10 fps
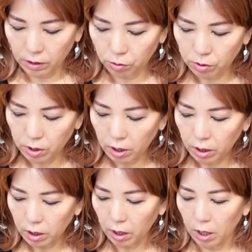そして
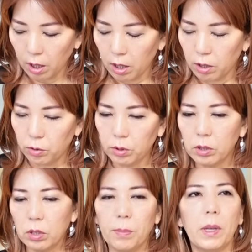ただこの
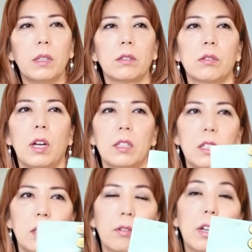後ね、ペンタクスの
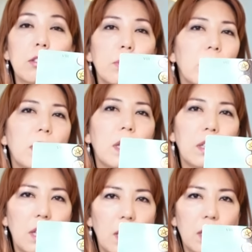8っていうカードも出てい
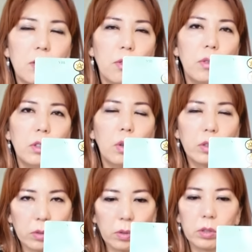て、非常に
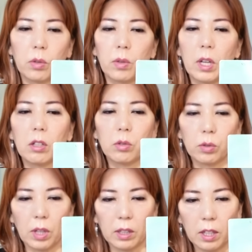コツコツとやるこ
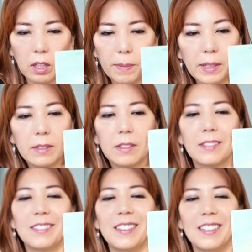とやっていきますっていう、